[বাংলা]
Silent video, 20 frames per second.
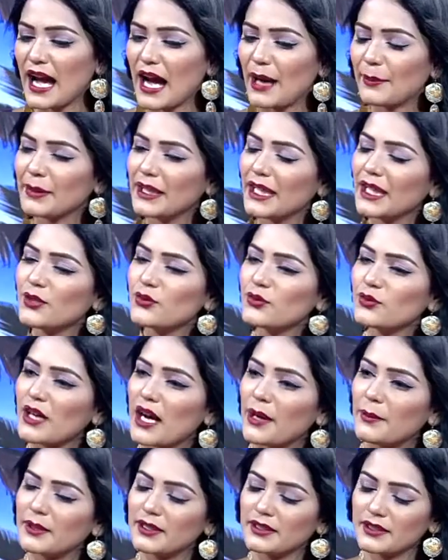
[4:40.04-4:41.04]
আমি একটু
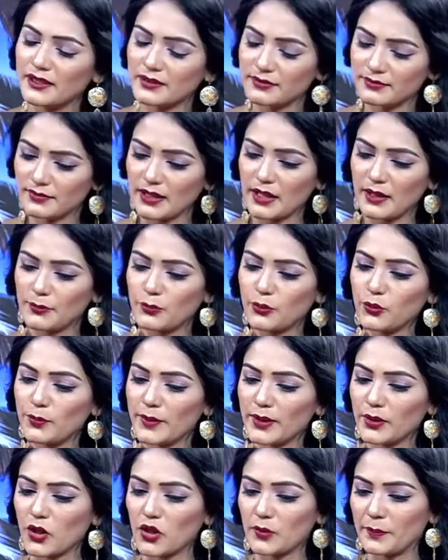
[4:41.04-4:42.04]
আবার
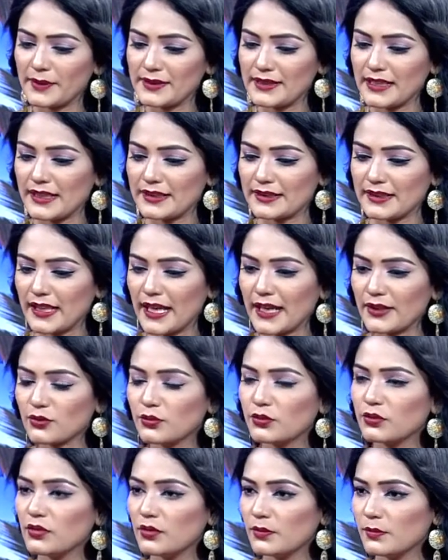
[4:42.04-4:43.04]
পূর্বের গল্পে যাই যে
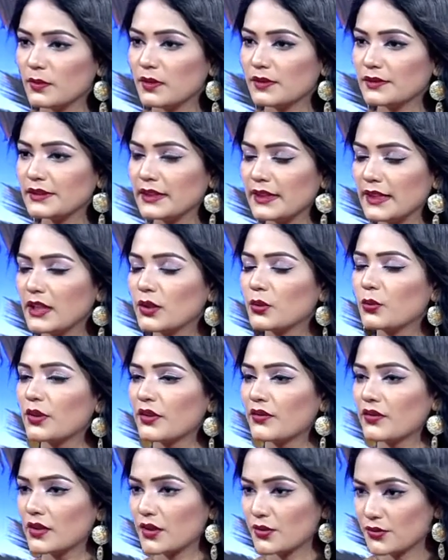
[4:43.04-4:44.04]
এতগুলো সিরিয়াল করে
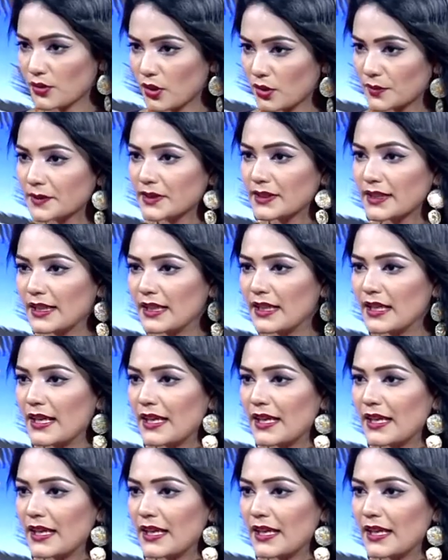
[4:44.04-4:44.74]
ফেলেছো অলরেডি